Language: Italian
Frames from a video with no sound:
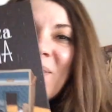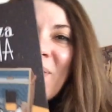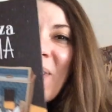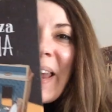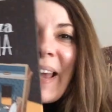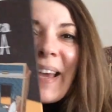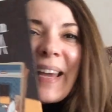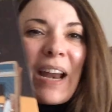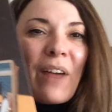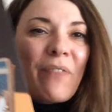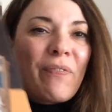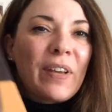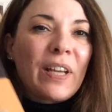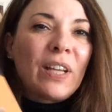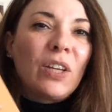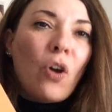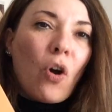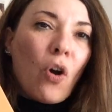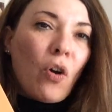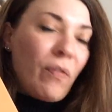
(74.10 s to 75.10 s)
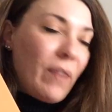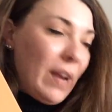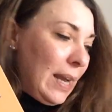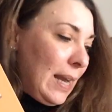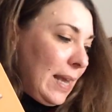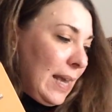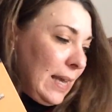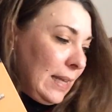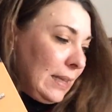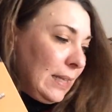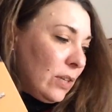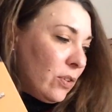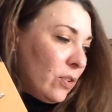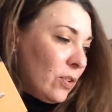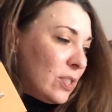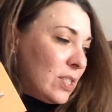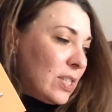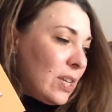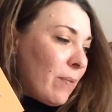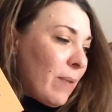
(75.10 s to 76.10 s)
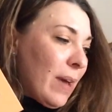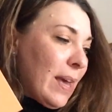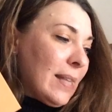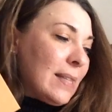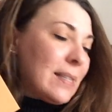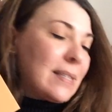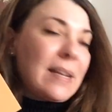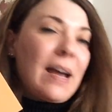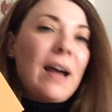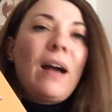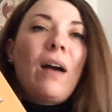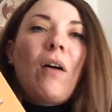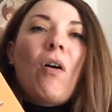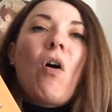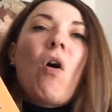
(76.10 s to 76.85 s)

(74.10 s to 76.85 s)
sulle graphic novel e di conseguenza